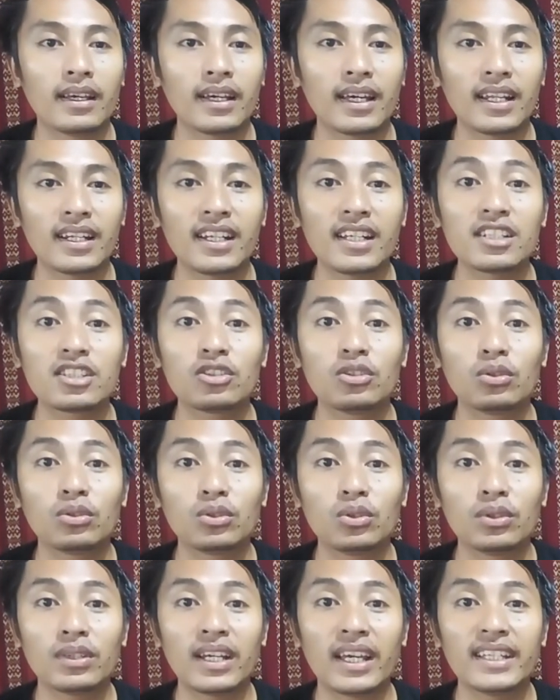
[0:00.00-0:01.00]
Karena
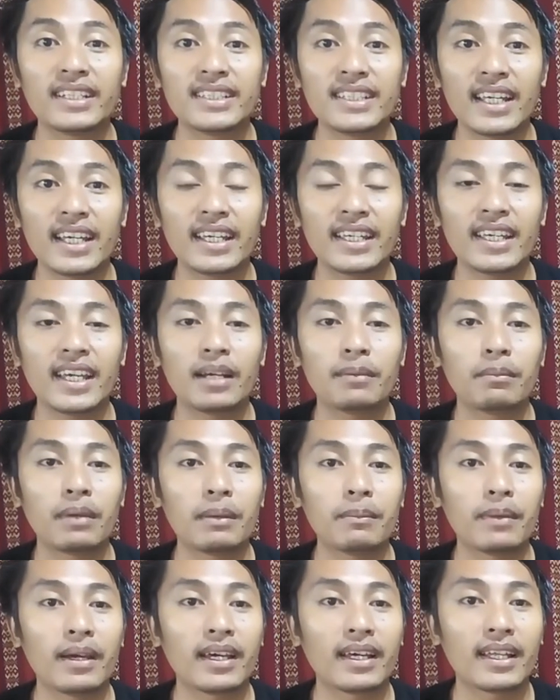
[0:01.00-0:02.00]
struktur kainnya yang
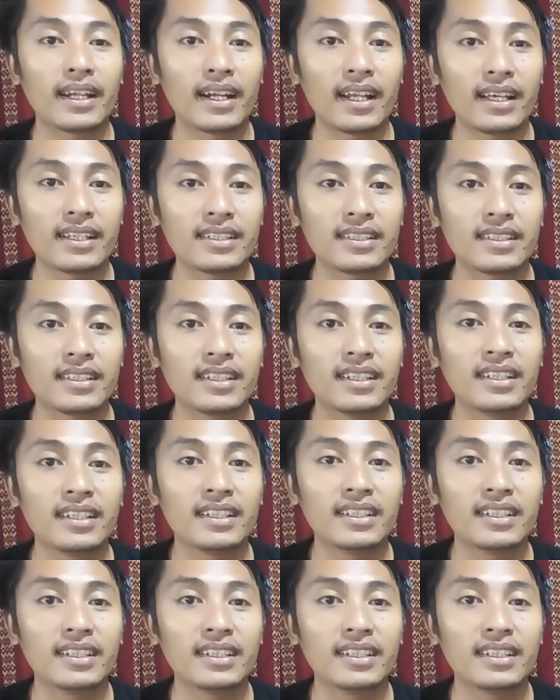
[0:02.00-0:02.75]
memang keras,